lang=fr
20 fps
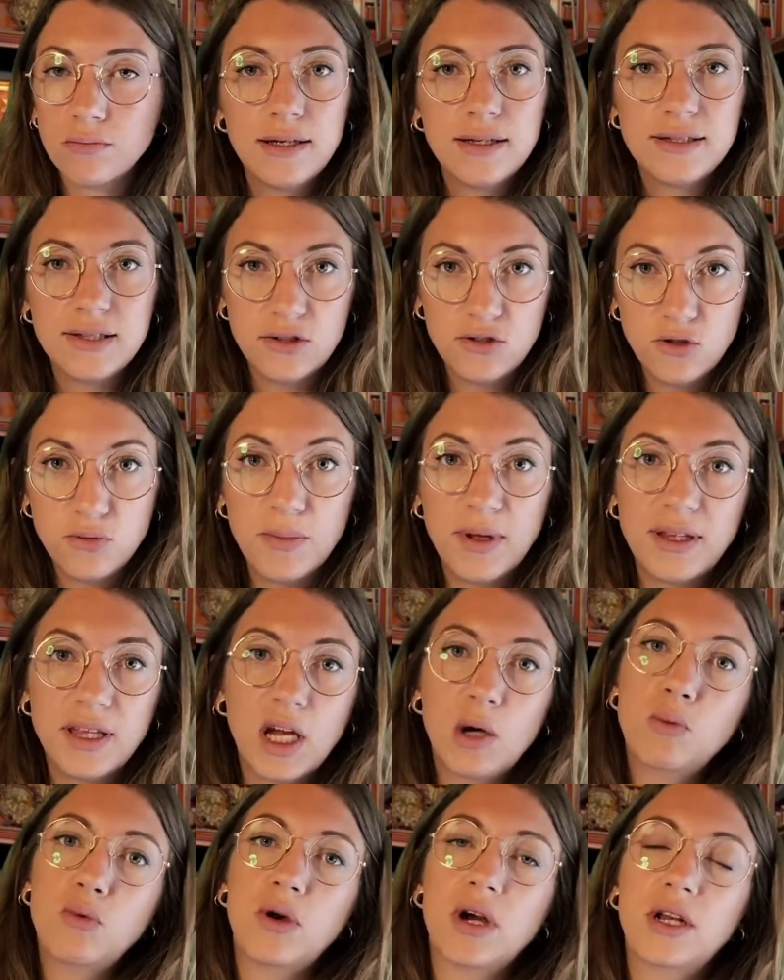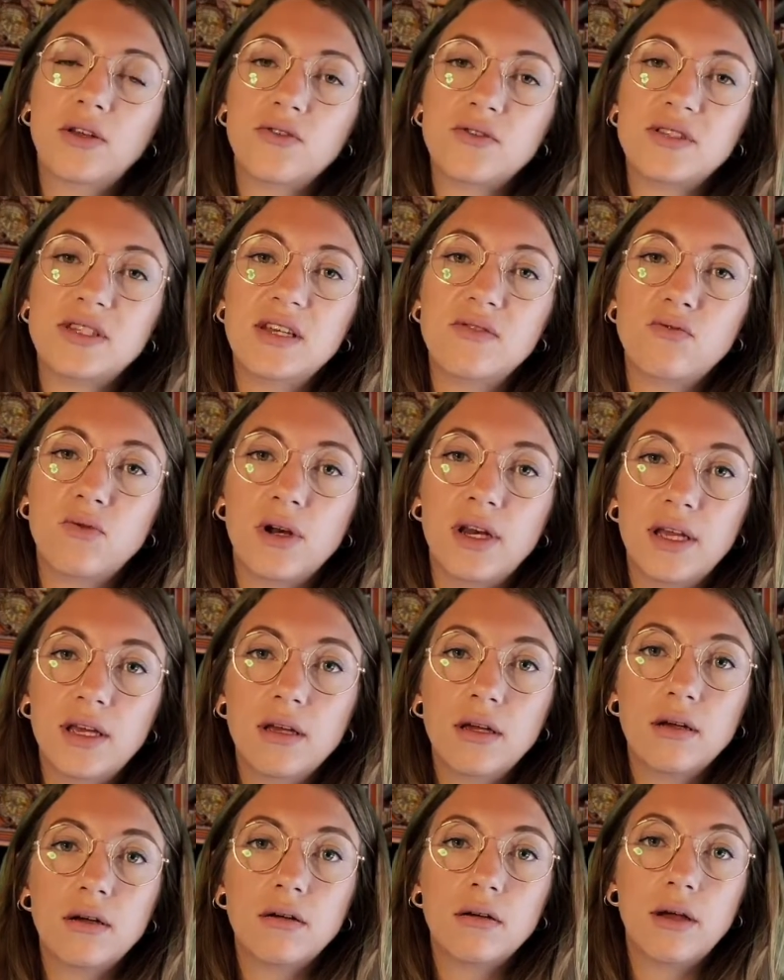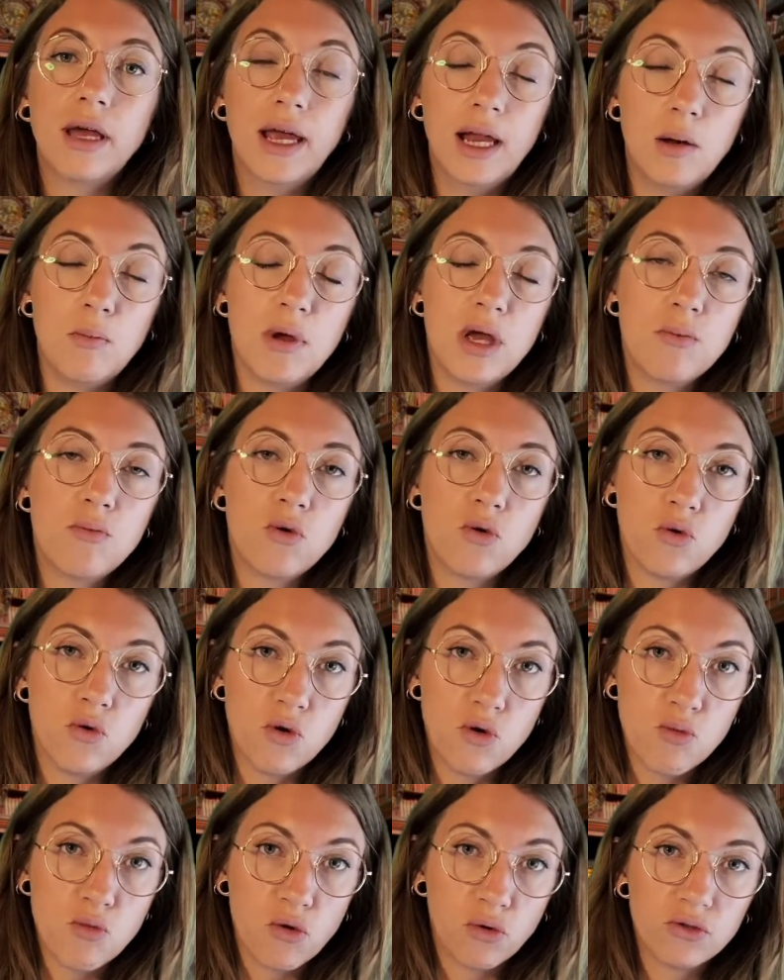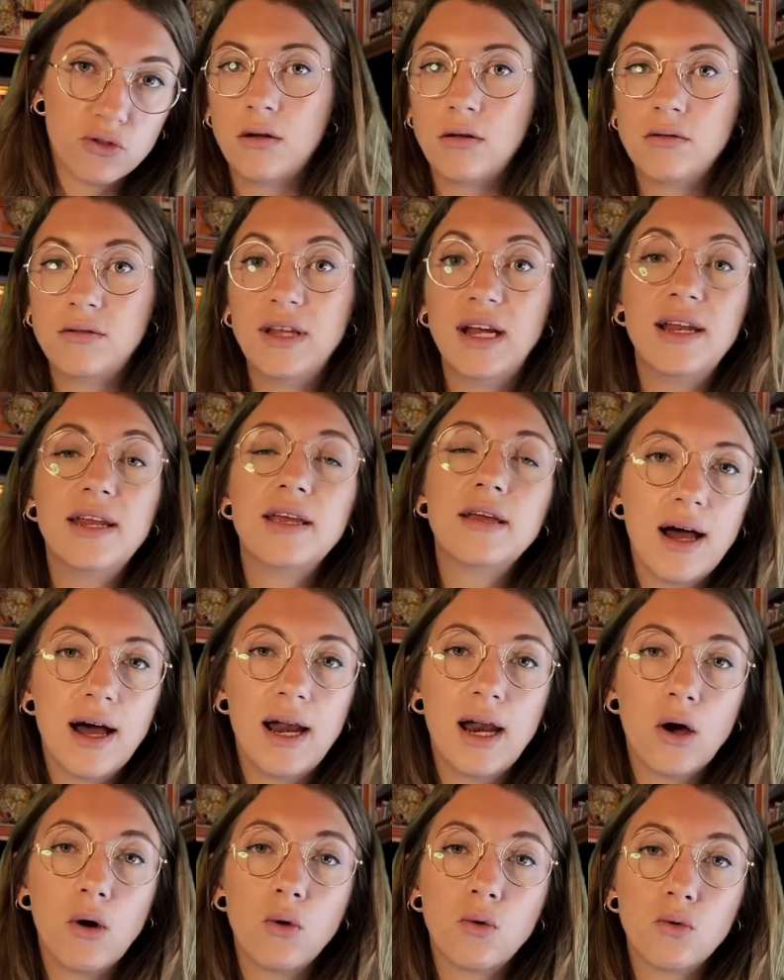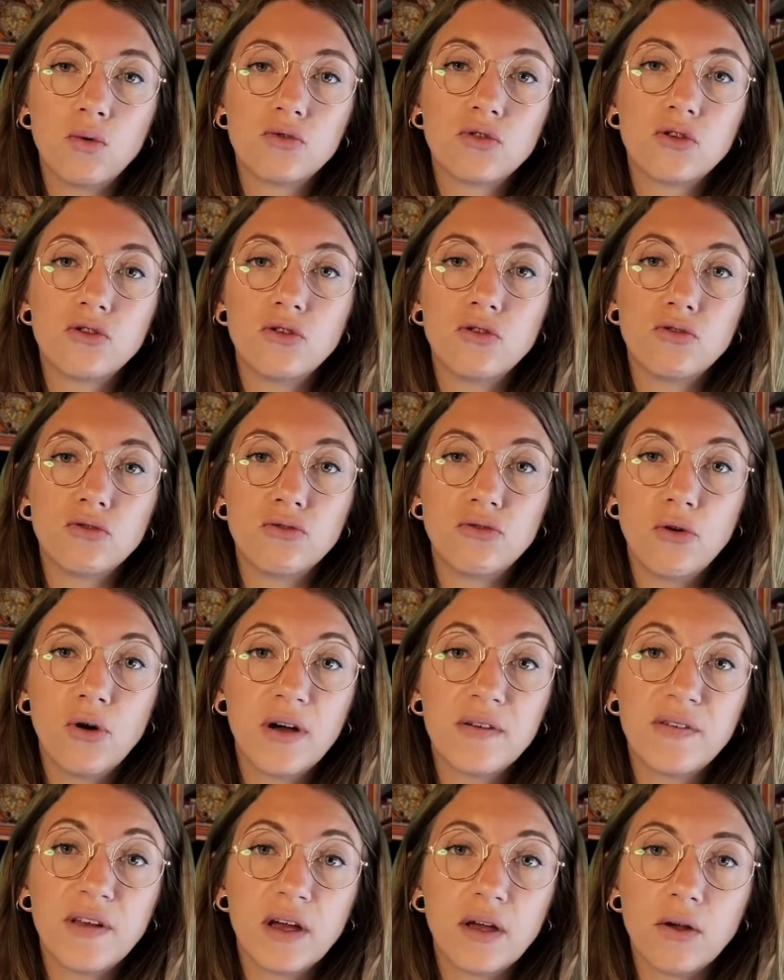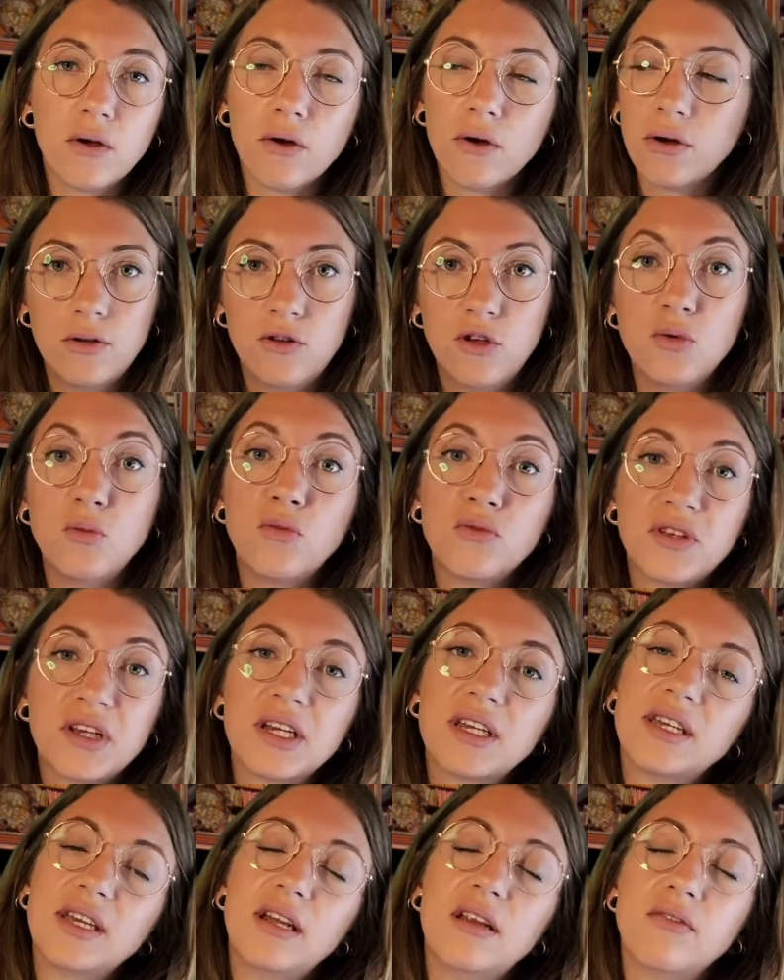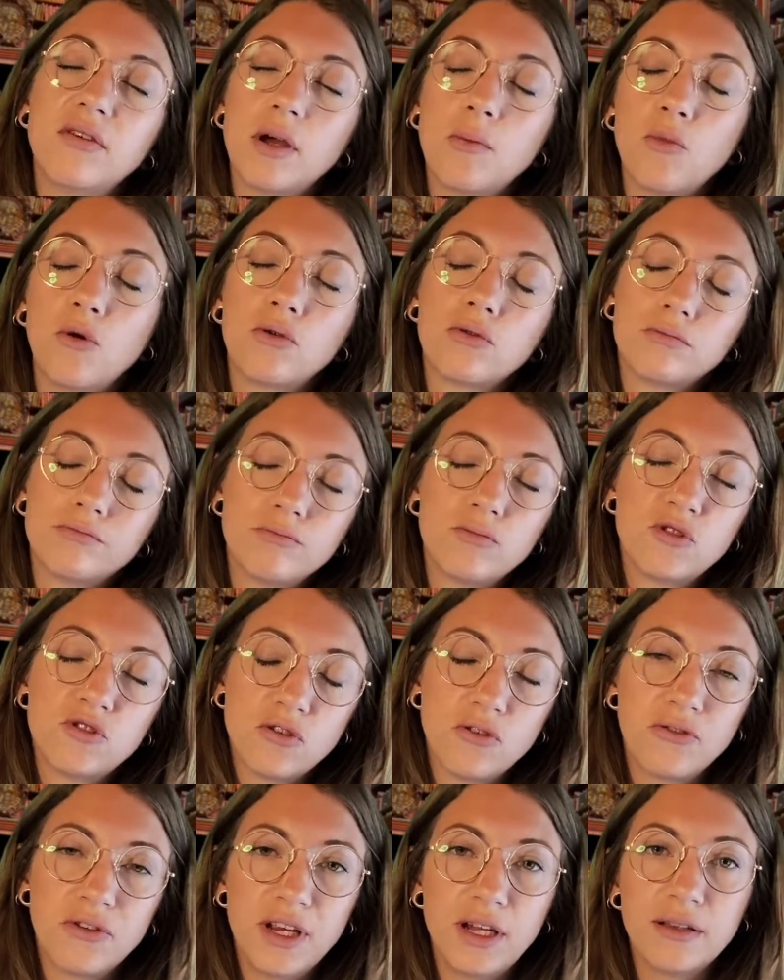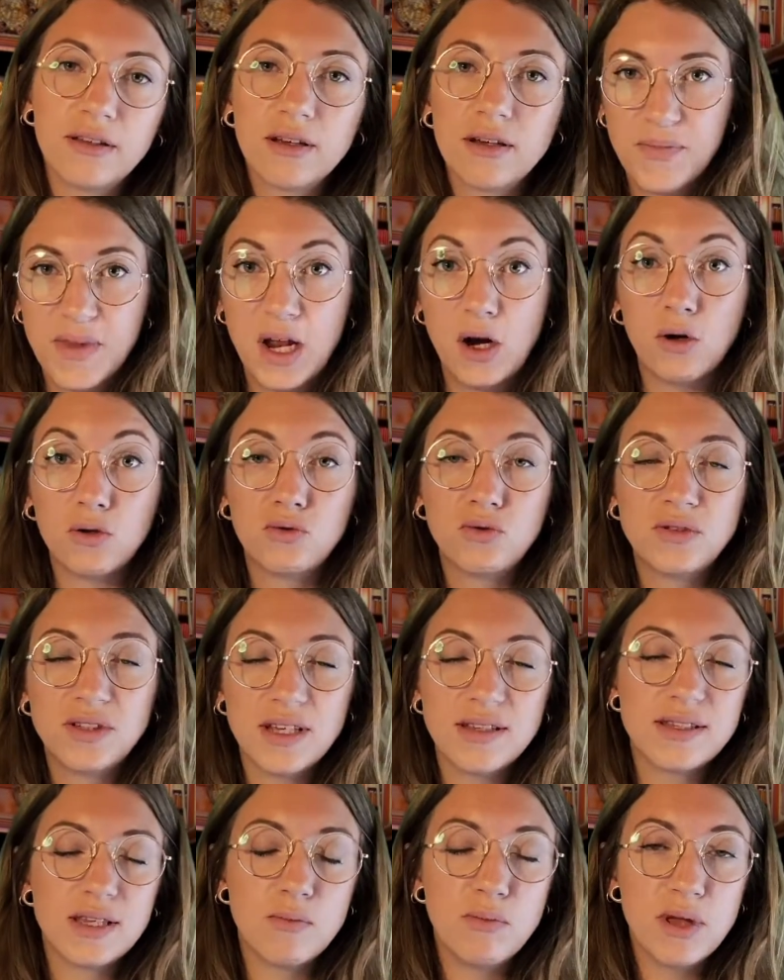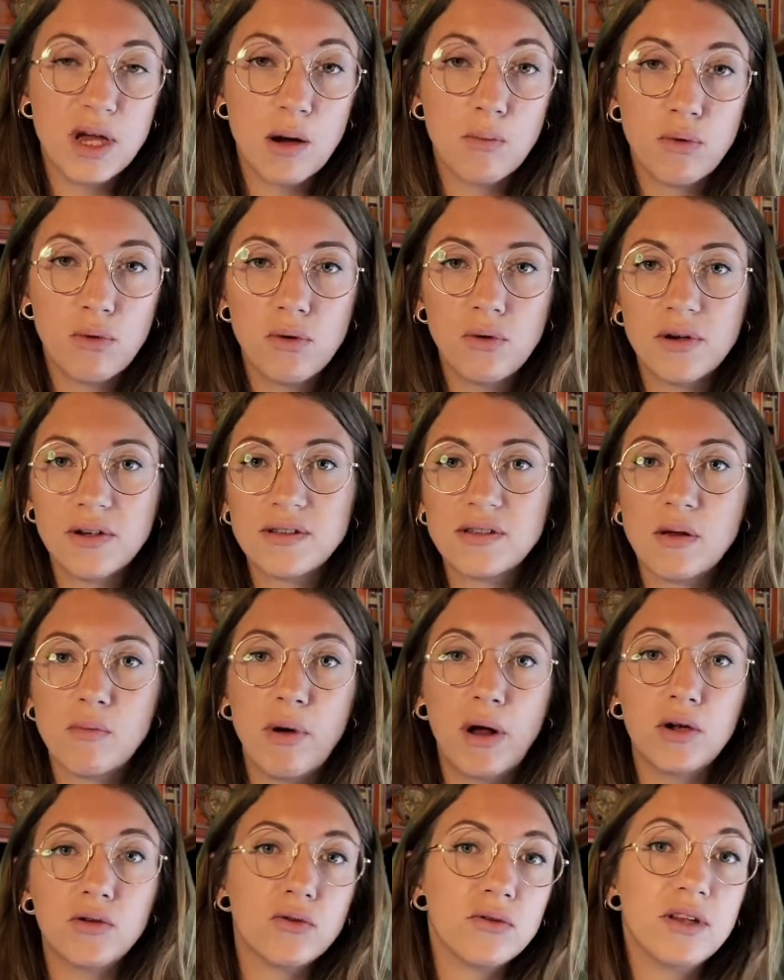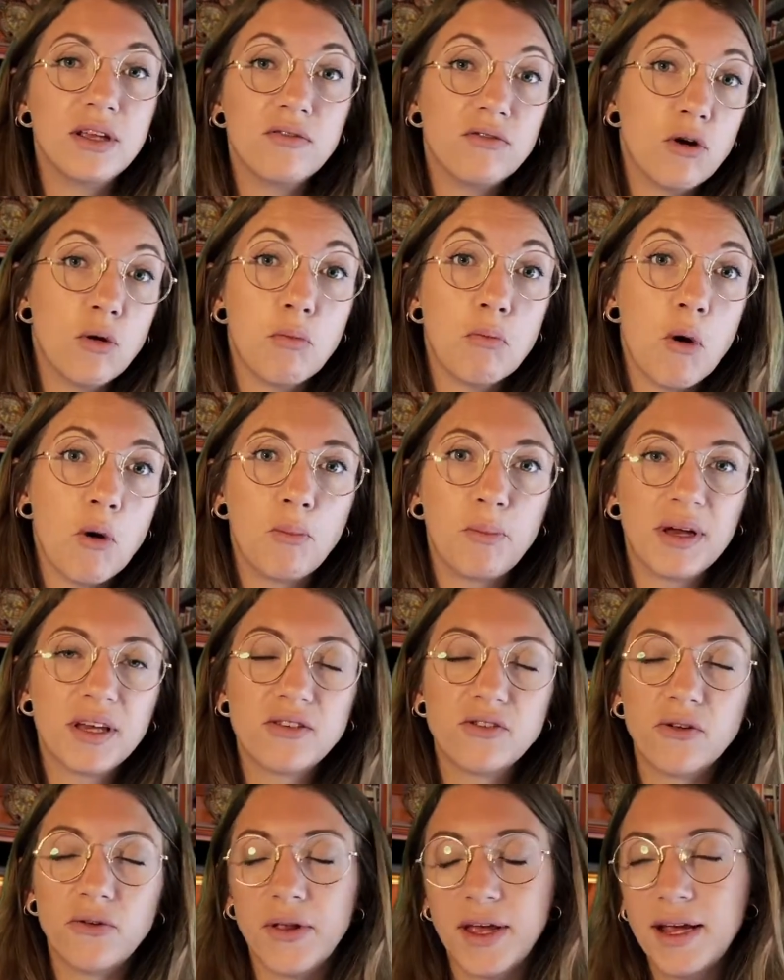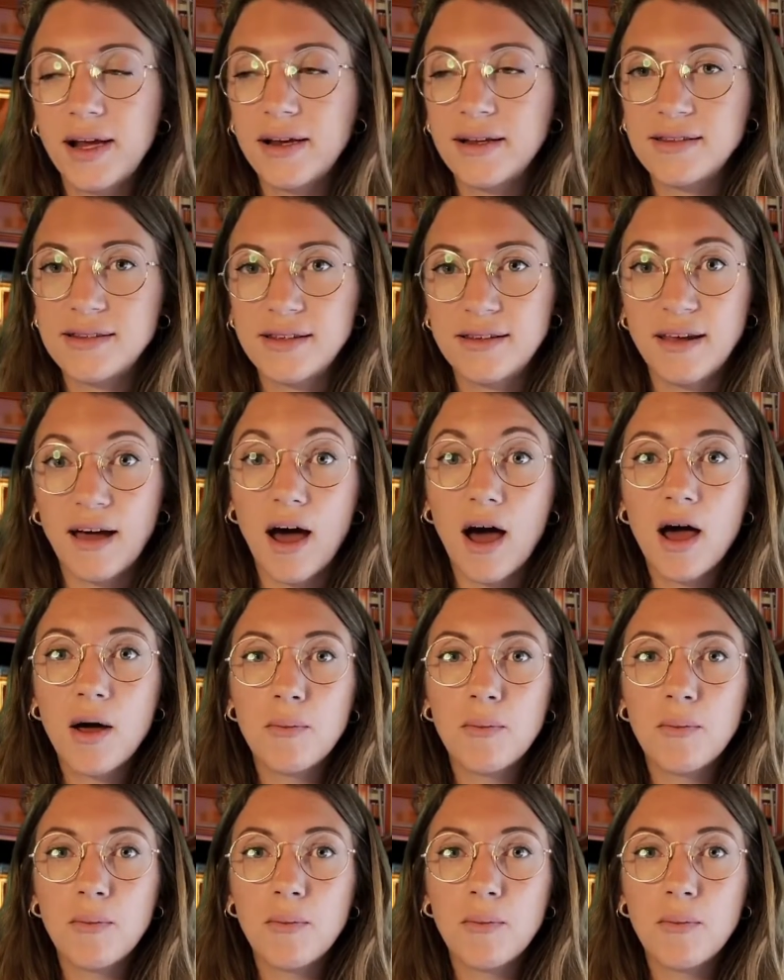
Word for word: C'est une manière pour elle de se dévoiler elle-même au monde, d'aller à la rencontre de son fort intérieur, de montrer qui elle est vraiment, sans filtre. Alors tout ça c'est bien beau, hein, ça parle de développement personnel, etc.